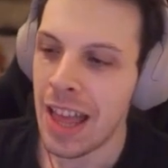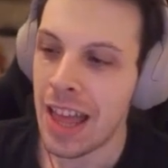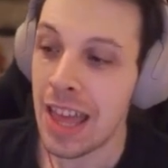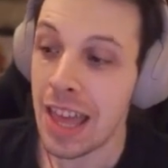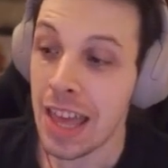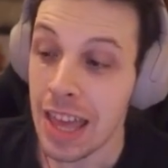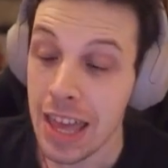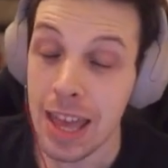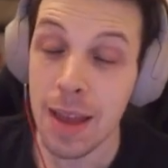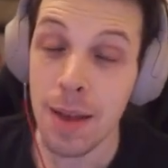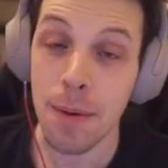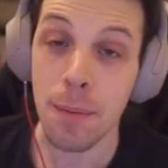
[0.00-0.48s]

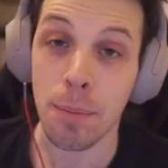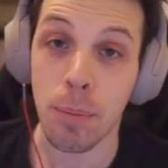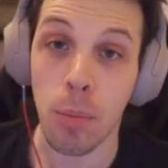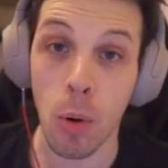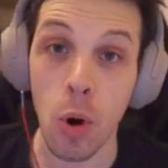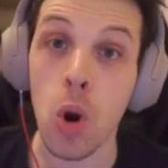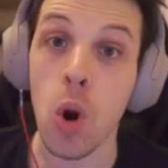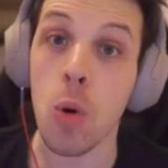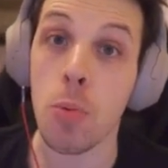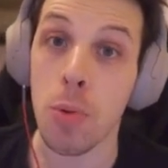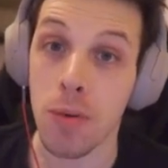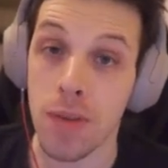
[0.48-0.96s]
e
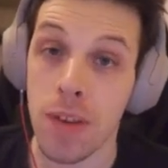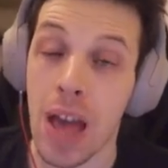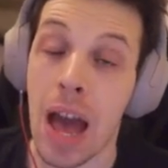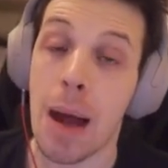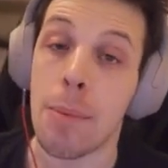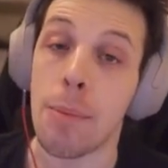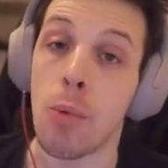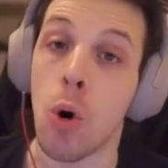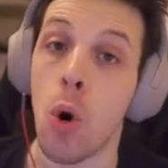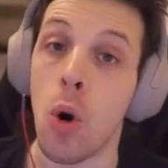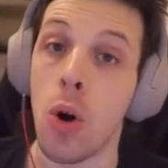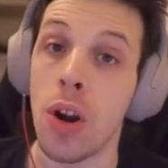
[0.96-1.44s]
poi lo
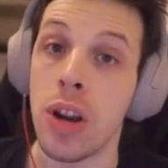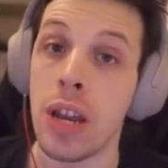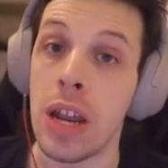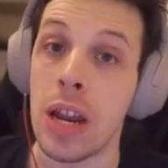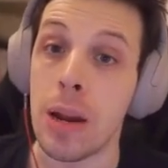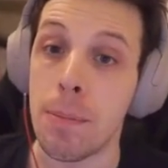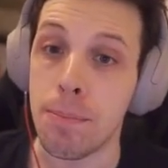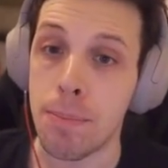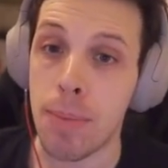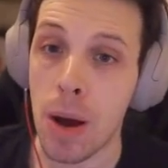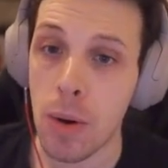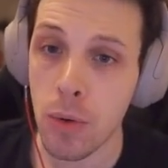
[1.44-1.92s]
proviamo
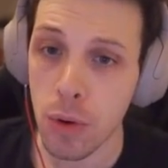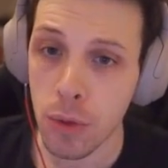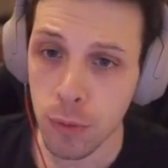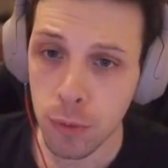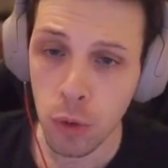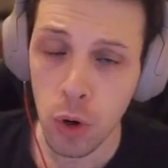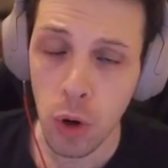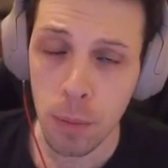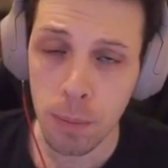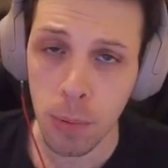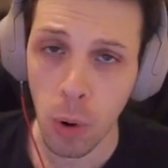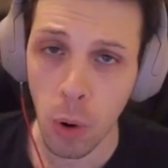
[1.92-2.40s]
nel
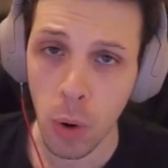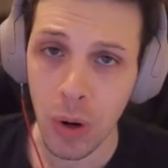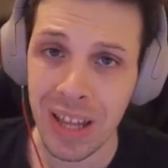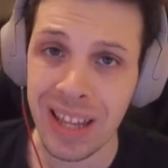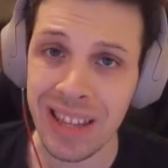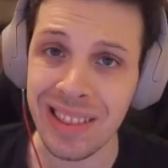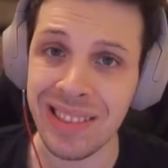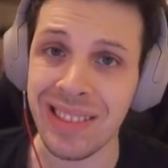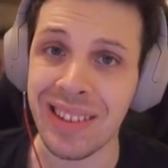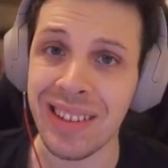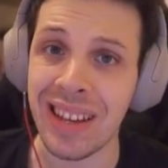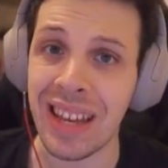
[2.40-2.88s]
Powerful
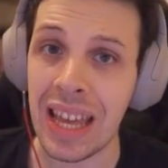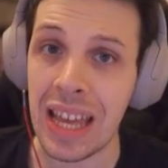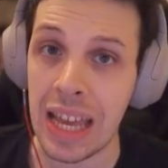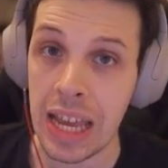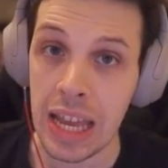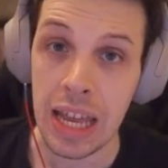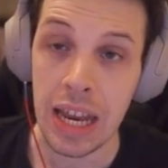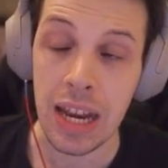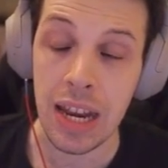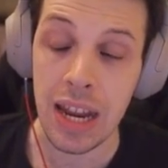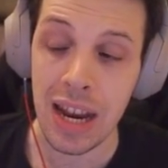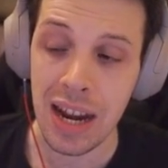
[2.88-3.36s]
Opponent
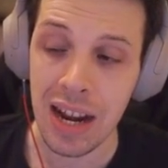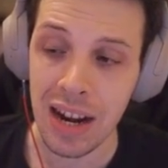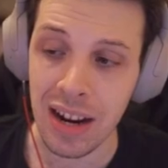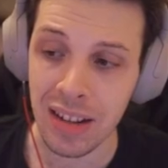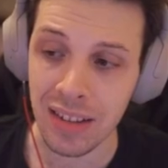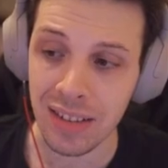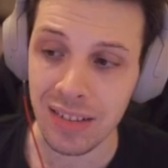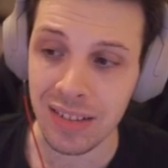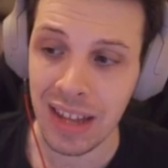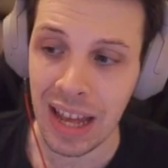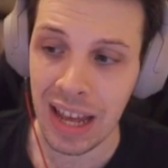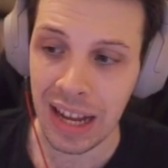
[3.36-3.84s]
e nel
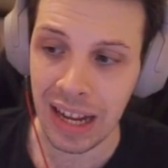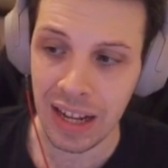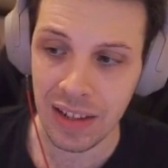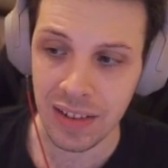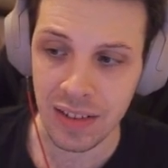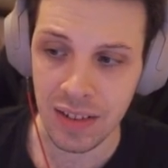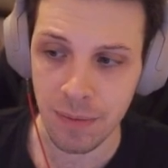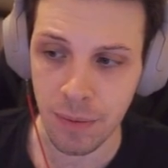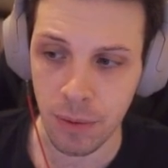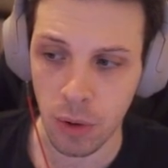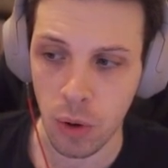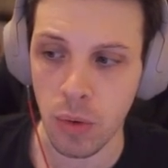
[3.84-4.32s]

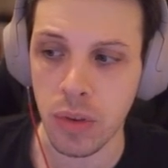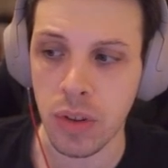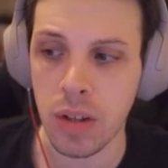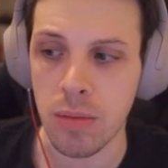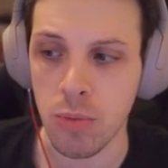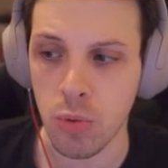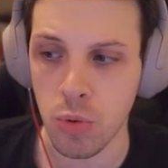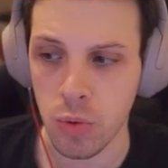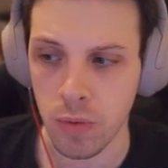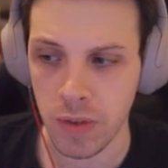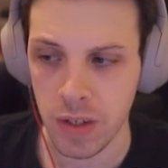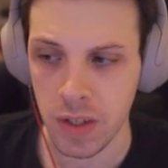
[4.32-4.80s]
Sagas From The
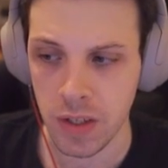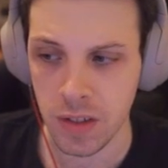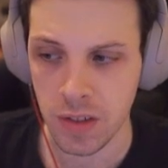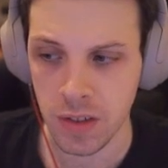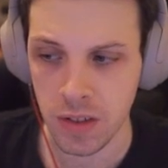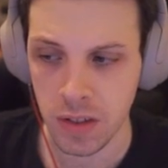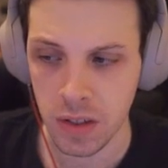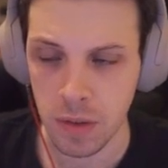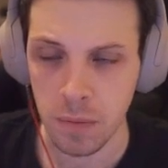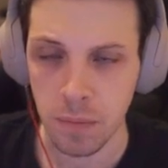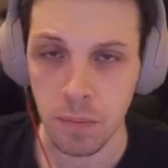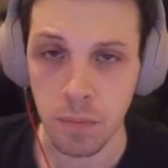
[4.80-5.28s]

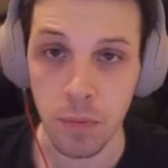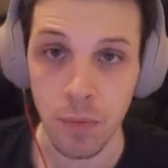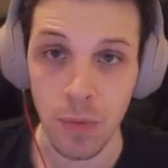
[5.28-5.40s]
Movies.